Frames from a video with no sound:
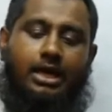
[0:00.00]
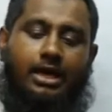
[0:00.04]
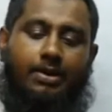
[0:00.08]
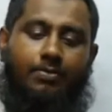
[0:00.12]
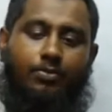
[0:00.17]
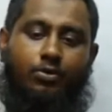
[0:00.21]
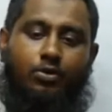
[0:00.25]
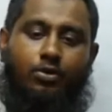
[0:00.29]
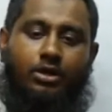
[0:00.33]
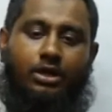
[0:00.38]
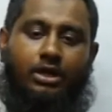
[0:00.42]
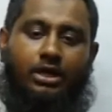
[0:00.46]

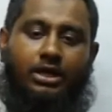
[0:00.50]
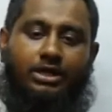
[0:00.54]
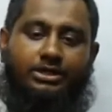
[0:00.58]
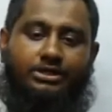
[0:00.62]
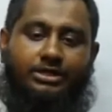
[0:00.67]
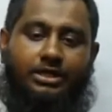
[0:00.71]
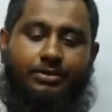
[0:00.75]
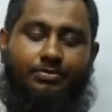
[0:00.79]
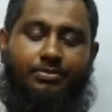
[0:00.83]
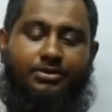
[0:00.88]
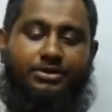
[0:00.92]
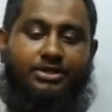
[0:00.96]
এবং
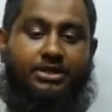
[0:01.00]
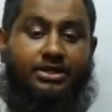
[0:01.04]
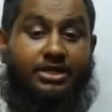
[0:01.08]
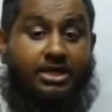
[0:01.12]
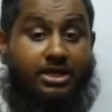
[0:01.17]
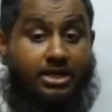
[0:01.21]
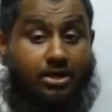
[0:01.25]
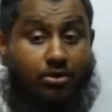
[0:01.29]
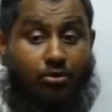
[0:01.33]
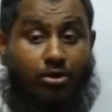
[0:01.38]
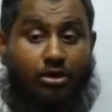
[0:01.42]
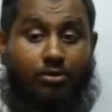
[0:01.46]
সেই বীজের কী
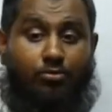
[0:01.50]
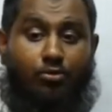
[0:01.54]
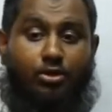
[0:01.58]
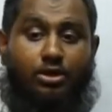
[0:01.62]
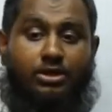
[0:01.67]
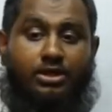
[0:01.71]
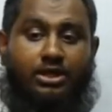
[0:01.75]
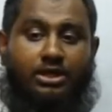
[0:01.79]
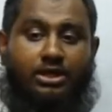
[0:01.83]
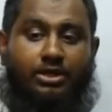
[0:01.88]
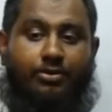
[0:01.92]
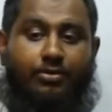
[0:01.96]
কী গুণাবলী
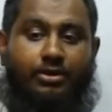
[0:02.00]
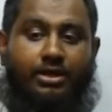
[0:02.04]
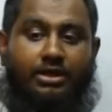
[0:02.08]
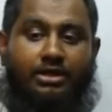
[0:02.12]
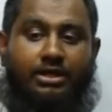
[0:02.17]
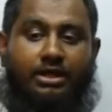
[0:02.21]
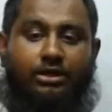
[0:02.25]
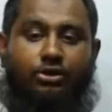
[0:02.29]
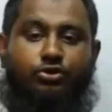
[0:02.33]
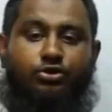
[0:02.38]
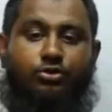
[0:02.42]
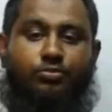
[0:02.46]
থাকতে পারে
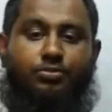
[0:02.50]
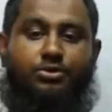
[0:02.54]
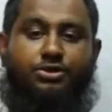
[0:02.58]
একটা আদর্শ